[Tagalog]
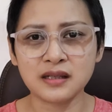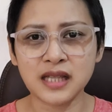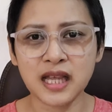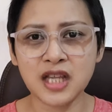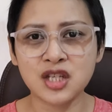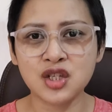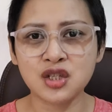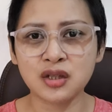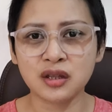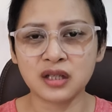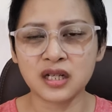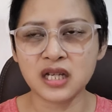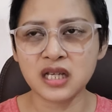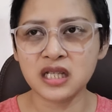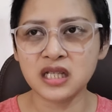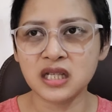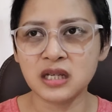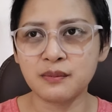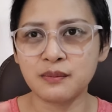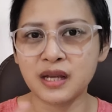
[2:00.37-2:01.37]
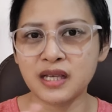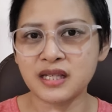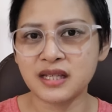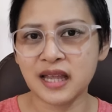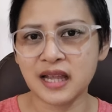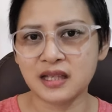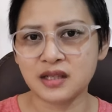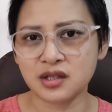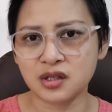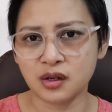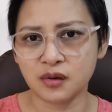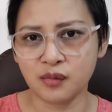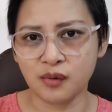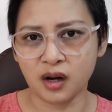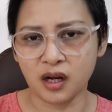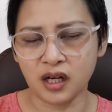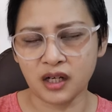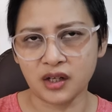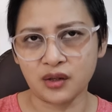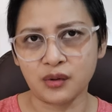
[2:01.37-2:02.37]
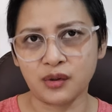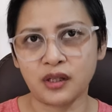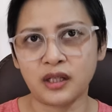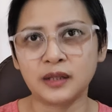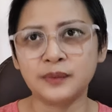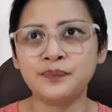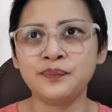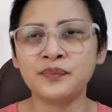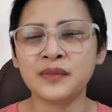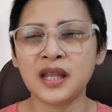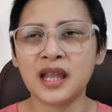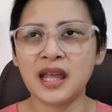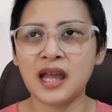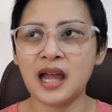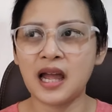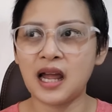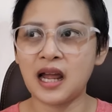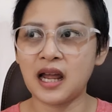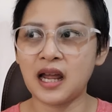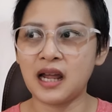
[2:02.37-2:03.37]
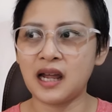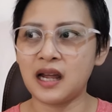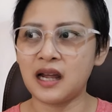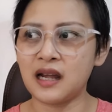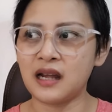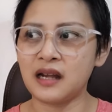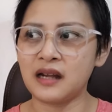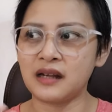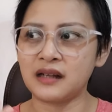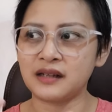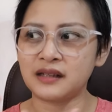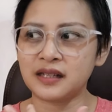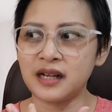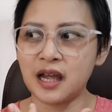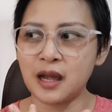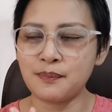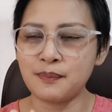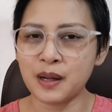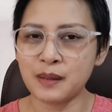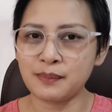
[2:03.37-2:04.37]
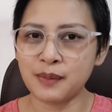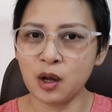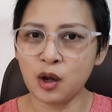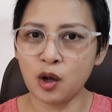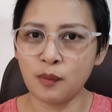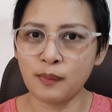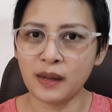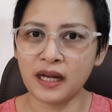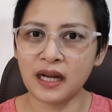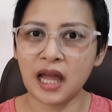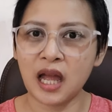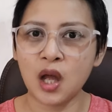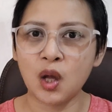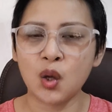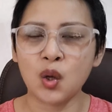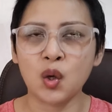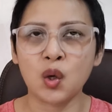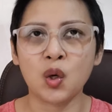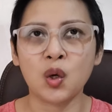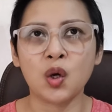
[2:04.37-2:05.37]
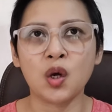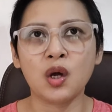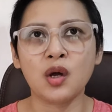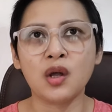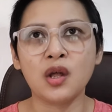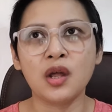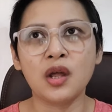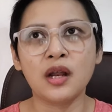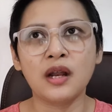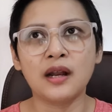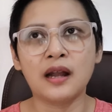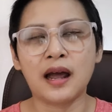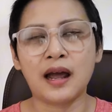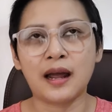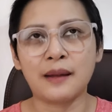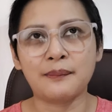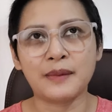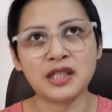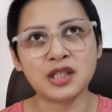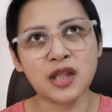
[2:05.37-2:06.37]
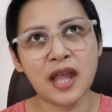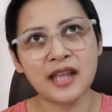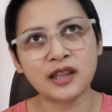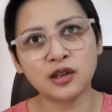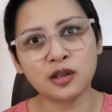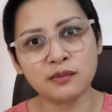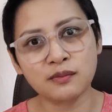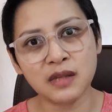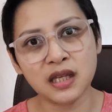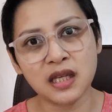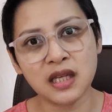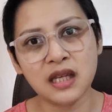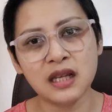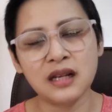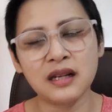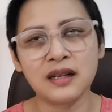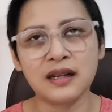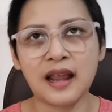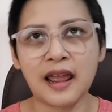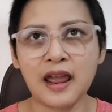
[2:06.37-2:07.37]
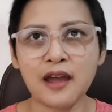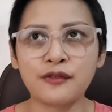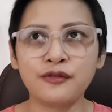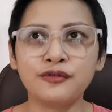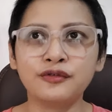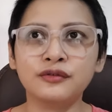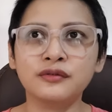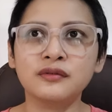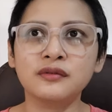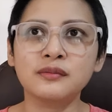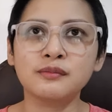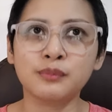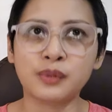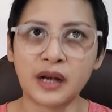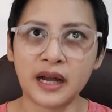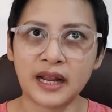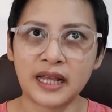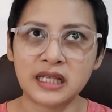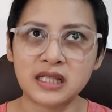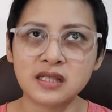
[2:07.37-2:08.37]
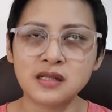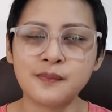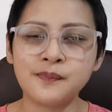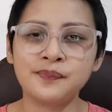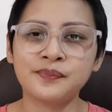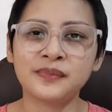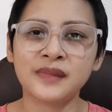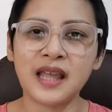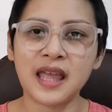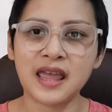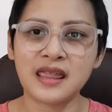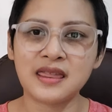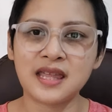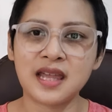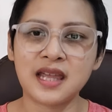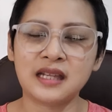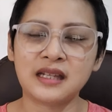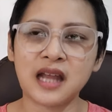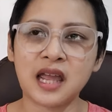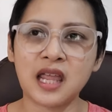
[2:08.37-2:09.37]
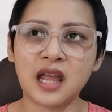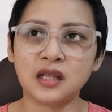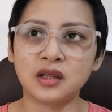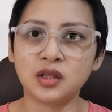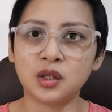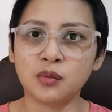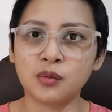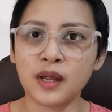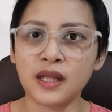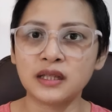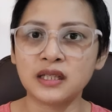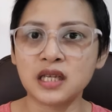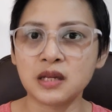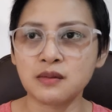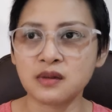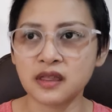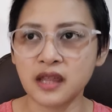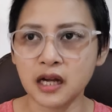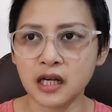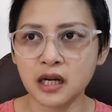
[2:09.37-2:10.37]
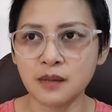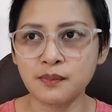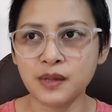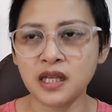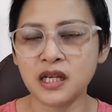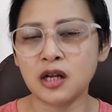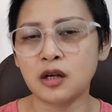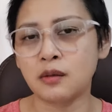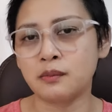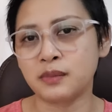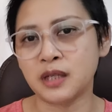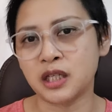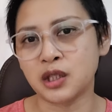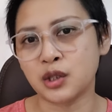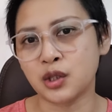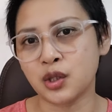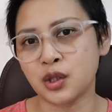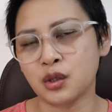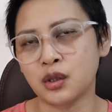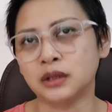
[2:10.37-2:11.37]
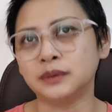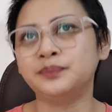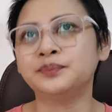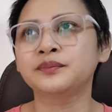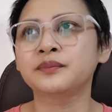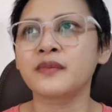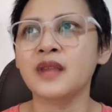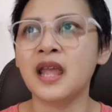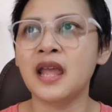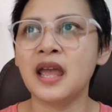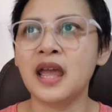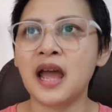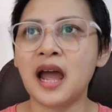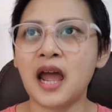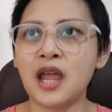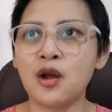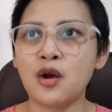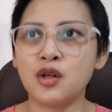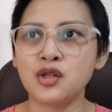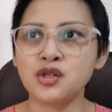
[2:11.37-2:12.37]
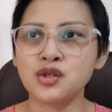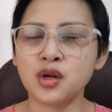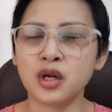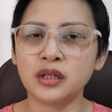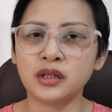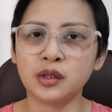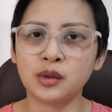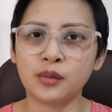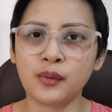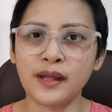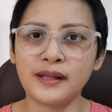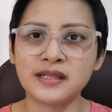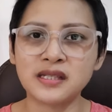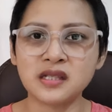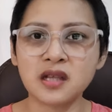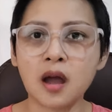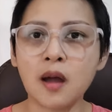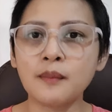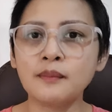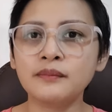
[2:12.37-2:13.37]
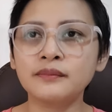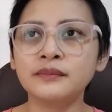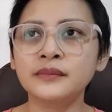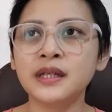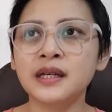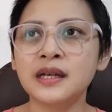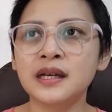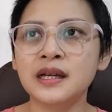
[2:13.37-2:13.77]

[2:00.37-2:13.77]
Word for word: stage 3C breast cancer warrior. Uh, nakapagpa-opera ako, uh, mastectomy, left breast, and then I underwent chemotherapy, na-complete ko yon. I also underwent some